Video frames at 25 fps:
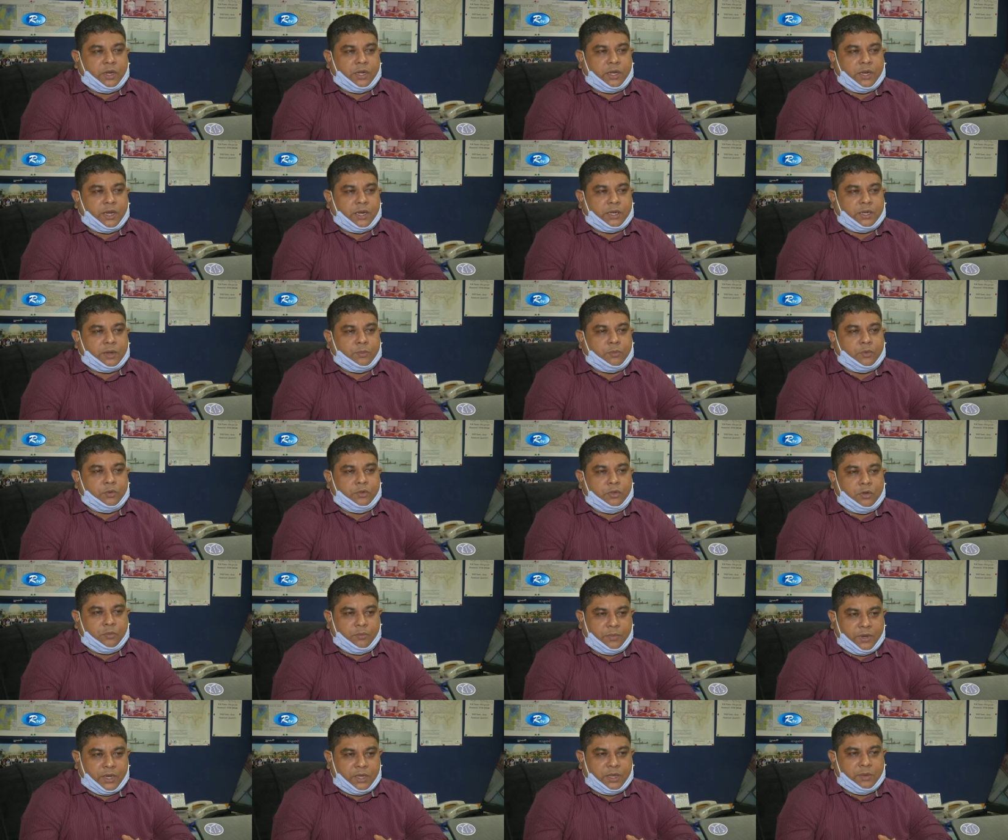এটা একটা
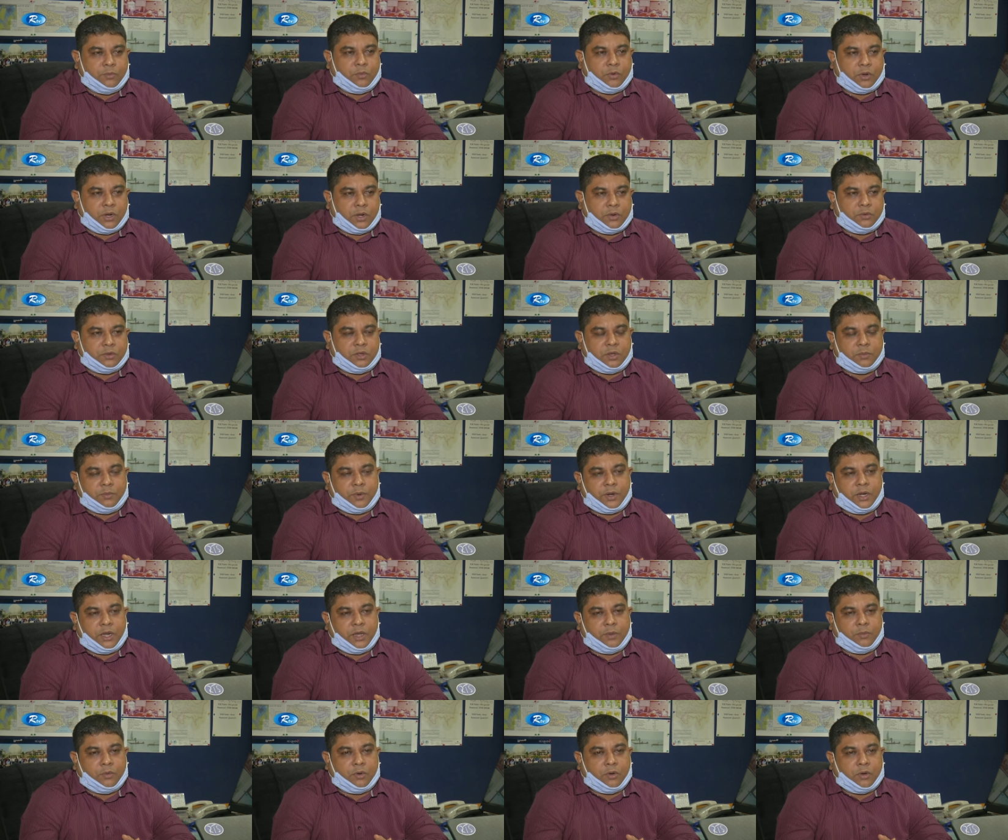মধ্যমেয়াদী বন্যা হতে
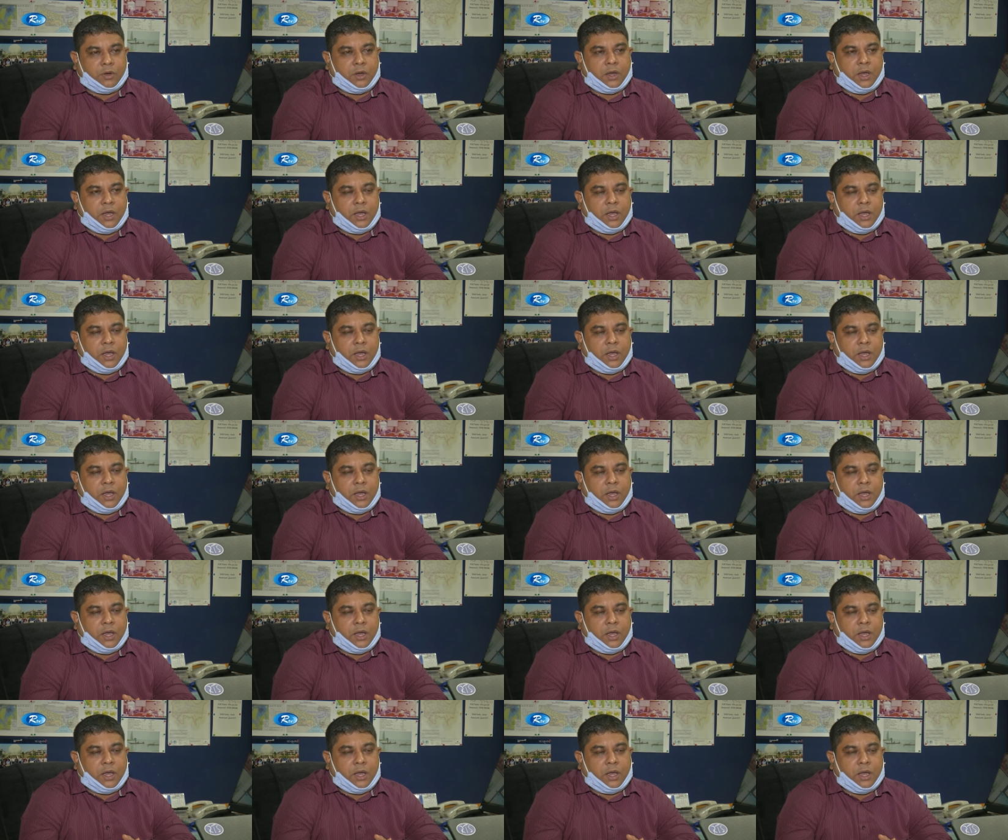পারে এবং